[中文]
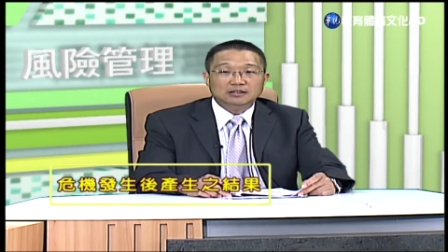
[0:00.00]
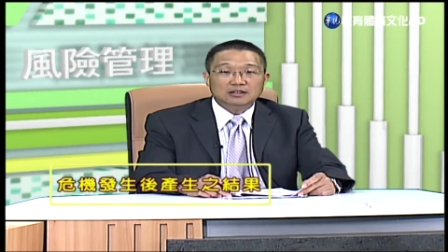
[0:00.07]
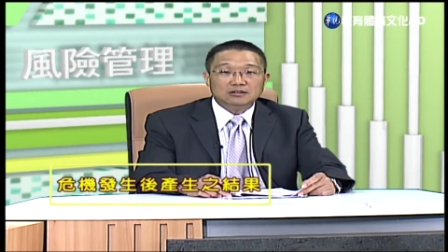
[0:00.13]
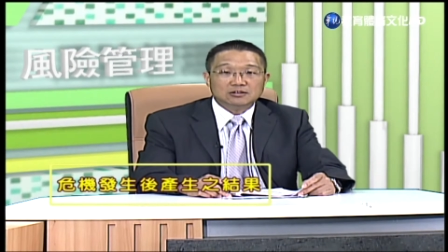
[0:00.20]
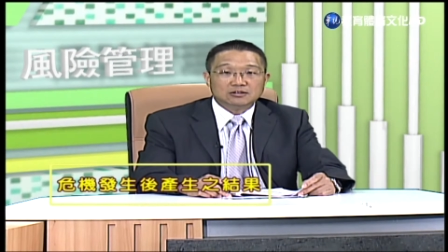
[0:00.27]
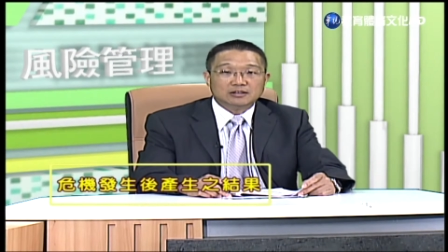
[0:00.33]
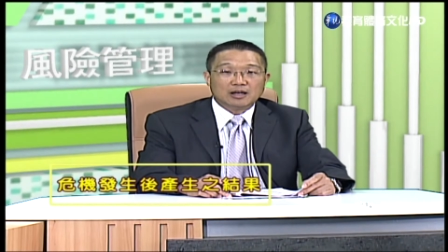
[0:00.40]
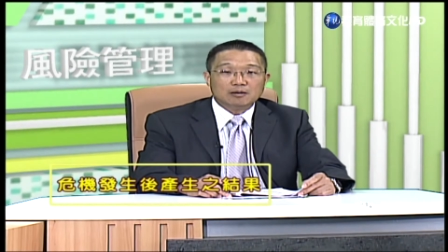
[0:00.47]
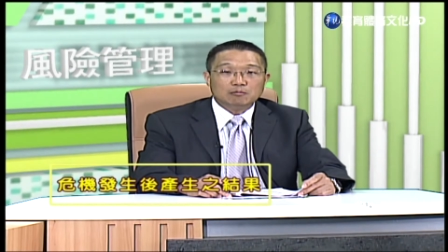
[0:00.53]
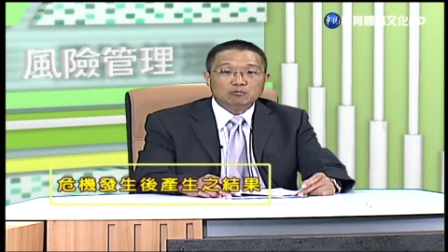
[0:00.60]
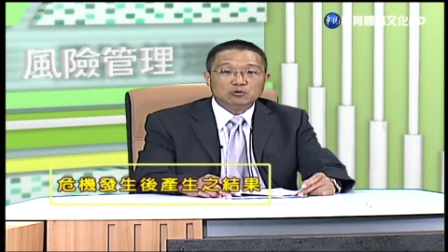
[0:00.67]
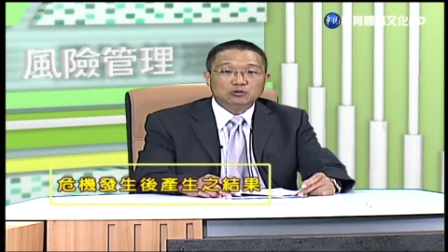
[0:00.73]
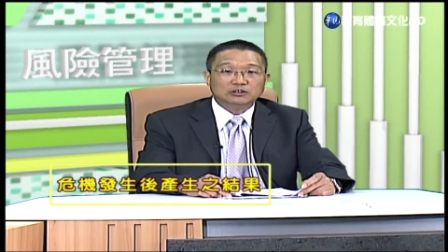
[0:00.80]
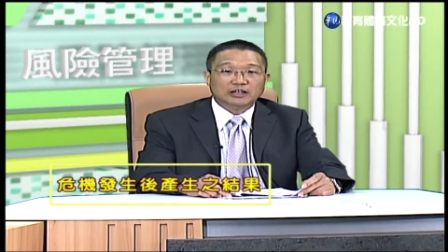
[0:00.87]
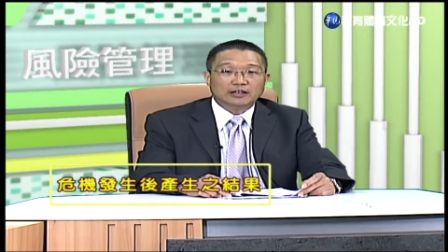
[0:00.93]
因此呢，
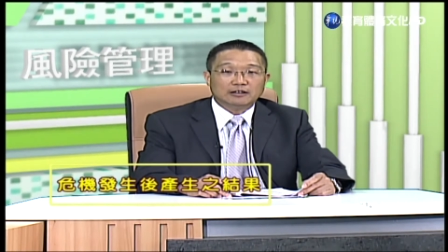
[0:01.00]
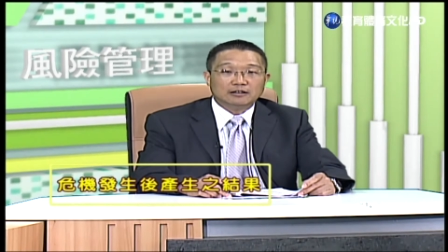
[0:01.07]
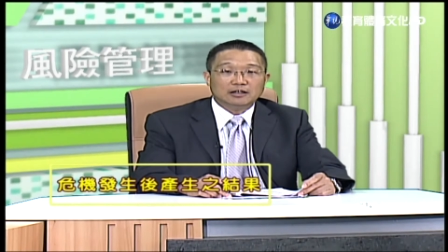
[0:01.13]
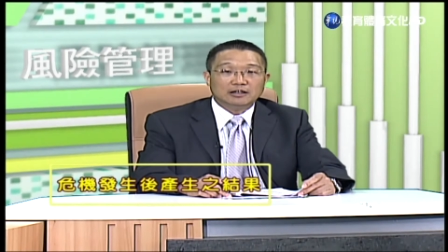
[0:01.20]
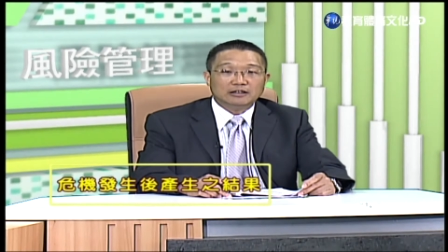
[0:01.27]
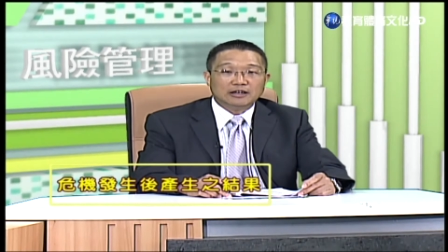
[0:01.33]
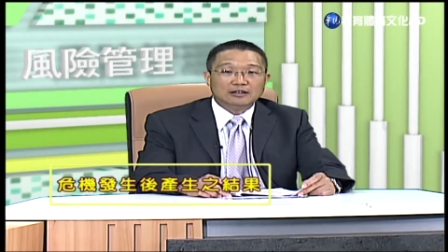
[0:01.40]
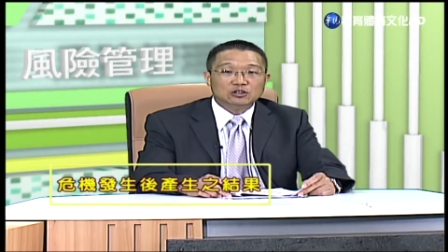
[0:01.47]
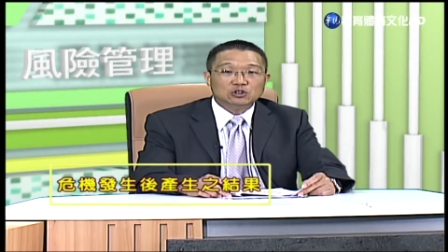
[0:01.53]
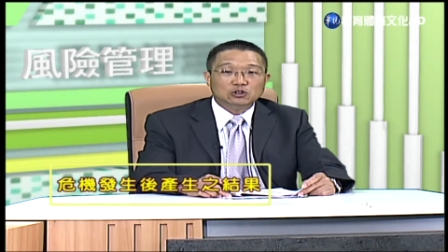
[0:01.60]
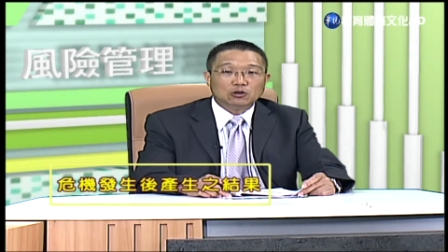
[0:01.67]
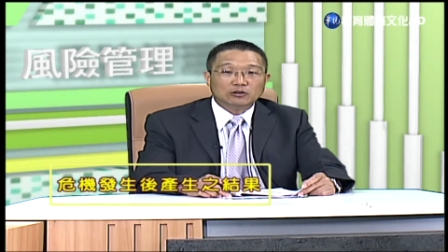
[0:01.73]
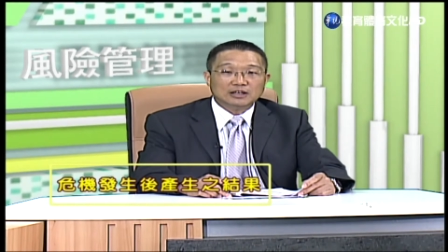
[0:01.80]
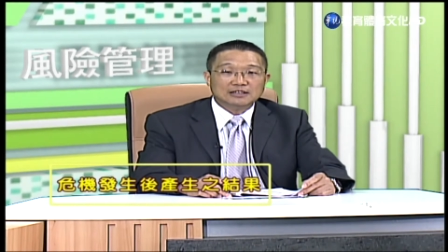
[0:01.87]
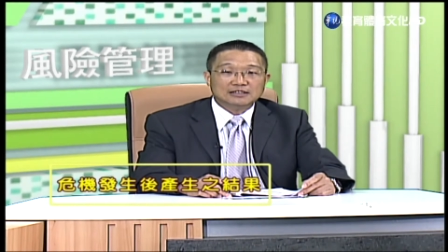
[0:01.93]
目前研
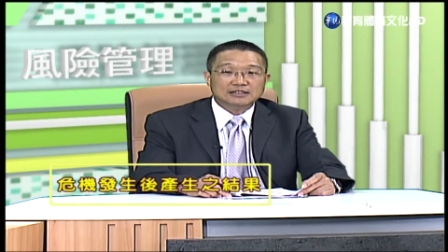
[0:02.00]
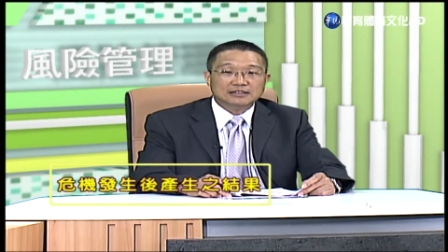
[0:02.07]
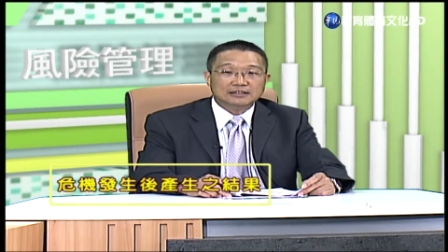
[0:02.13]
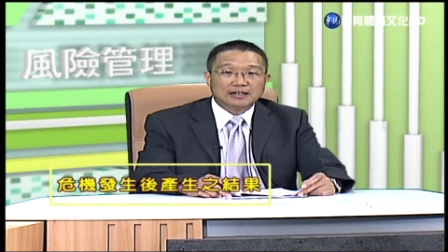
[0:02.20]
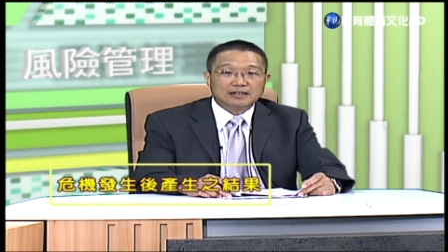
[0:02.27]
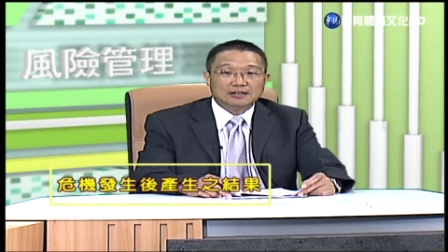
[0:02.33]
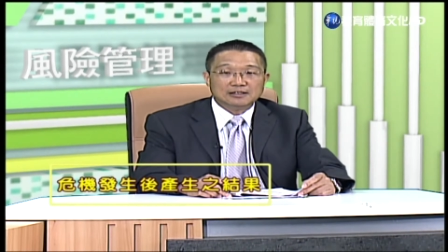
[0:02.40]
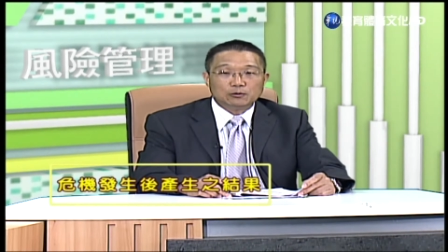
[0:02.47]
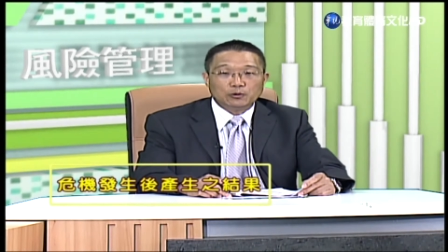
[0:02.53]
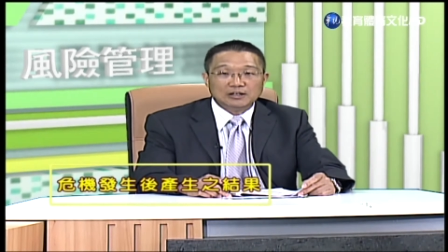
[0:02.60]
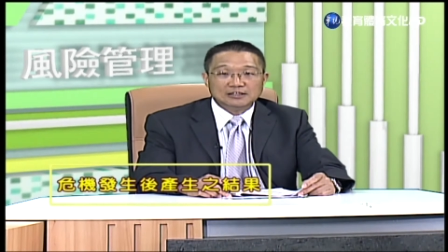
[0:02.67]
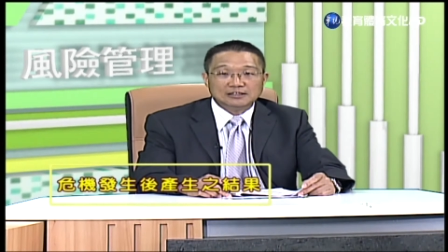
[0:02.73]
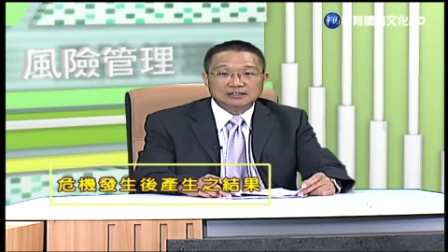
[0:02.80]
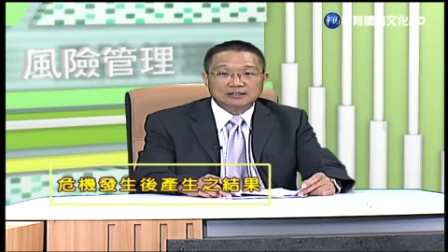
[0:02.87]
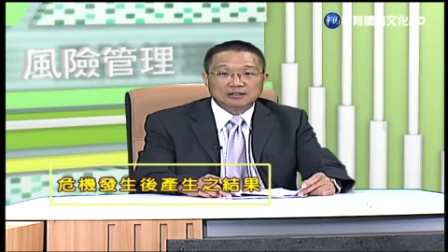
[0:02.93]
究呢企业
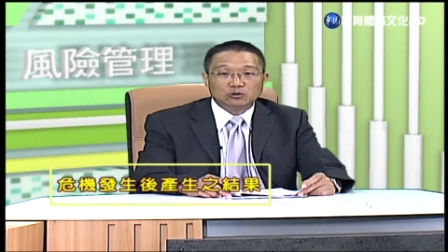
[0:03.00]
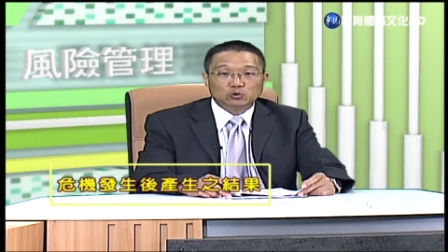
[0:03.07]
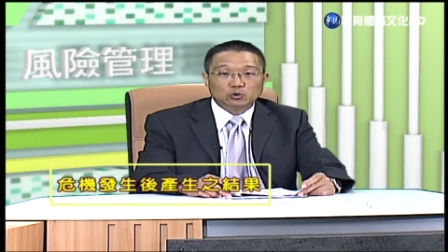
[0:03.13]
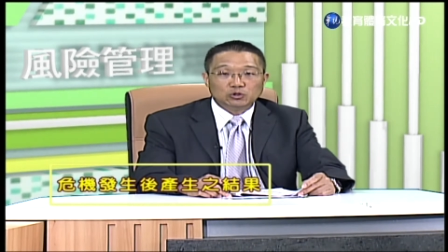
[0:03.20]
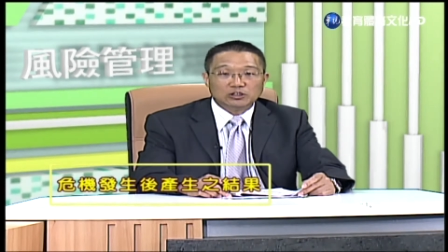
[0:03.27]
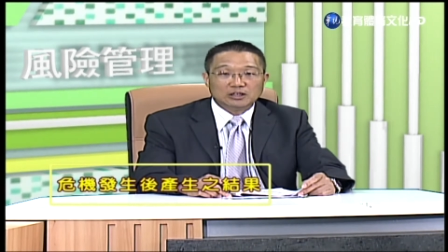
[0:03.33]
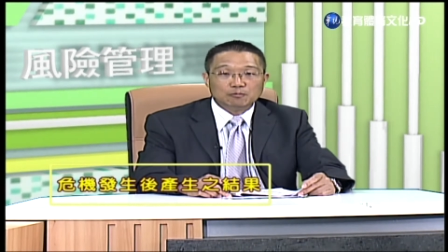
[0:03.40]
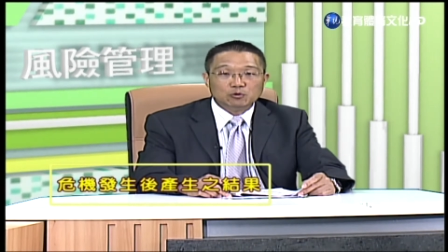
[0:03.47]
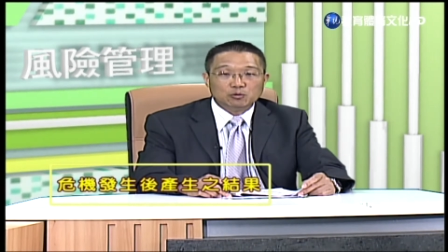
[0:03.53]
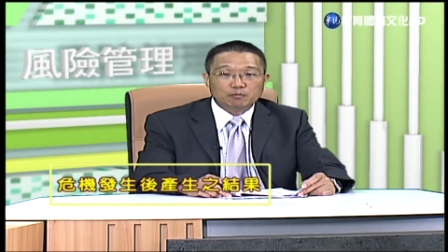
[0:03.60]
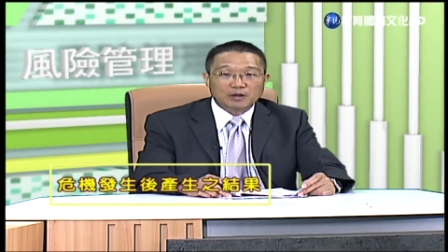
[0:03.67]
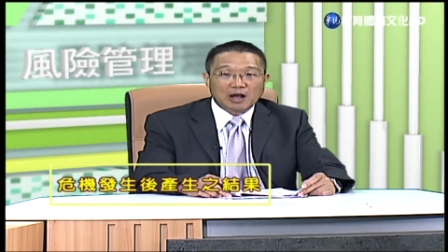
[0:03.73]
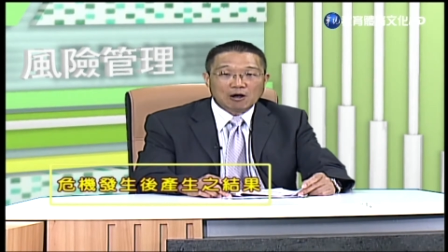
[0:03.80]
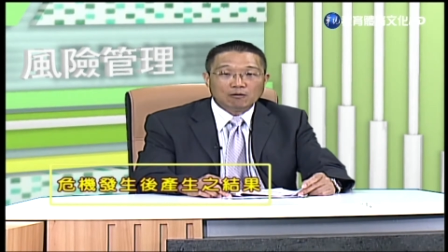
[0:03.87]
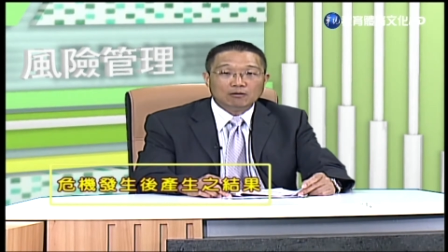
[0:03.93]
危机的处理的目
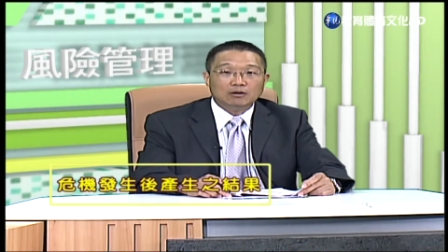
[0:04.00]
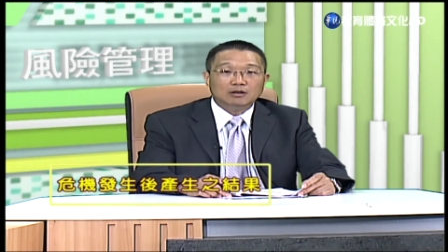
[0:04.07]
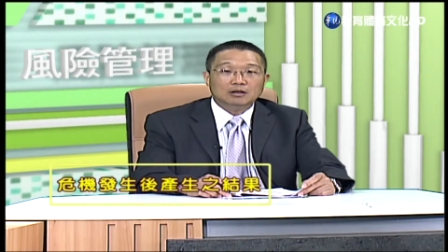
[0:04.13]
标。